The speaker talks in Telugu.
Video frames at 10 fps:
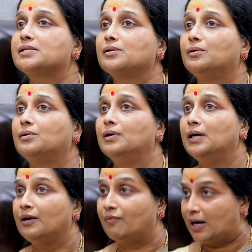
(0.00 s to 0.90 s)
సో
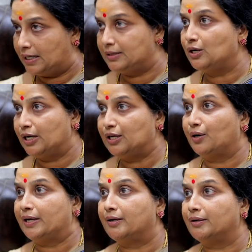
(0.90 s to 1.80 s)
వాళ్ళిద్దరు
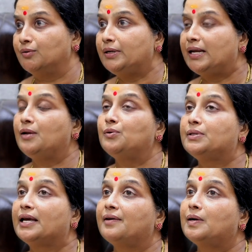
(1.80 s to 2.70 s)
హీరో హీరోయిన్ నేను
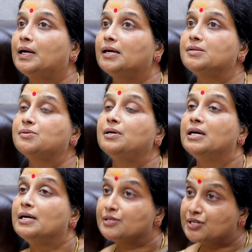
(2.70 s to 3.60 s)
దేవరాజు
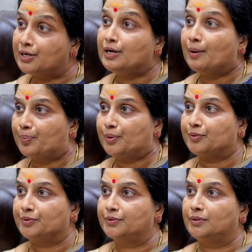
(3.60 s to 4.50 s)
చిన్నప్పుడు
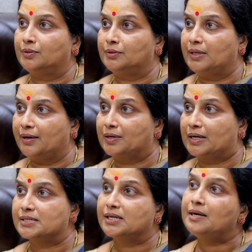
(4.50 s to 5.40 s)

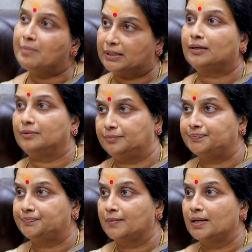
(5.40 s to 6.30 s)
దేవరాజుకి మదర్
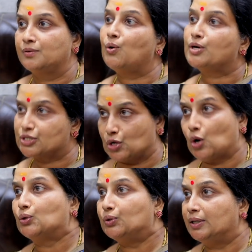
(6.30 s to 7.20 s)
ఒక
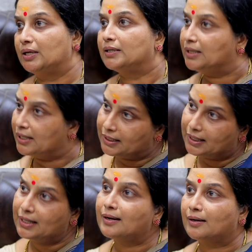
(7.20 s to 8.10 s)
సాంగ్ ఉంది
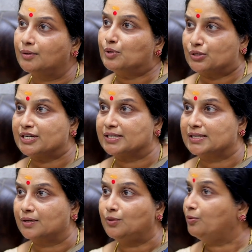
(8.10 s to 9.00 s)
దీనికే నన్ను బుక్
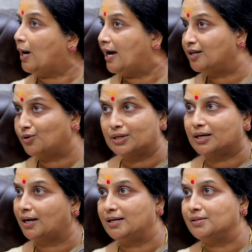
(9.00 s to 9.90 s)
చేశారు ఆయన కూడా
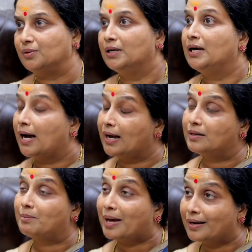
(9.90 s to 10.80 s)
రాలేదు
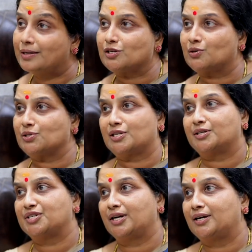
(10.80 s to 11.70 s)
ఆయన మేనేజర్
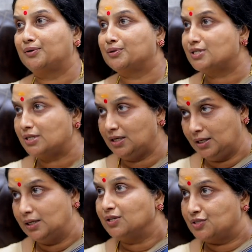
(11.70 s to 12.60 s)
వచ్చాడు చెన్నైకి వచ్చి
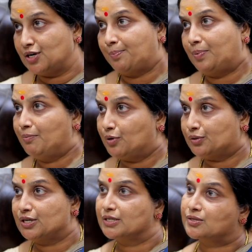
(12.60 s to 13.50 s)
చెప్పి
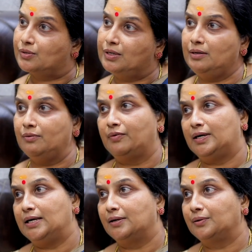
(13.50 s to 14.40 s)
బుక్ చేసుకుని
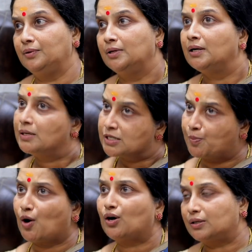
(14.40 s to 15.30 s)
వెళ్ళారు
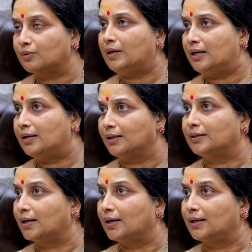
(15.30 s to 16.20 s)
స్పాట్కి వెళ్ళాను
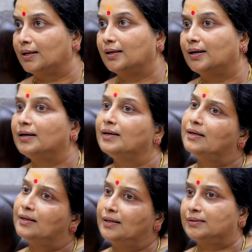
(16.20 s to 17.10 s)
అంతే ఇంకా
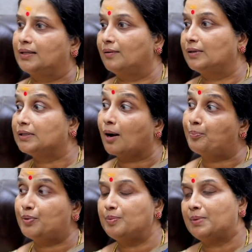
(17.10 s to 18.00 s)
ఇంకా తర్వాత
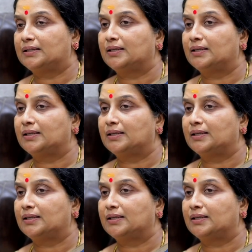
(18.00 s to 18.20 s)
అప్పుడు మా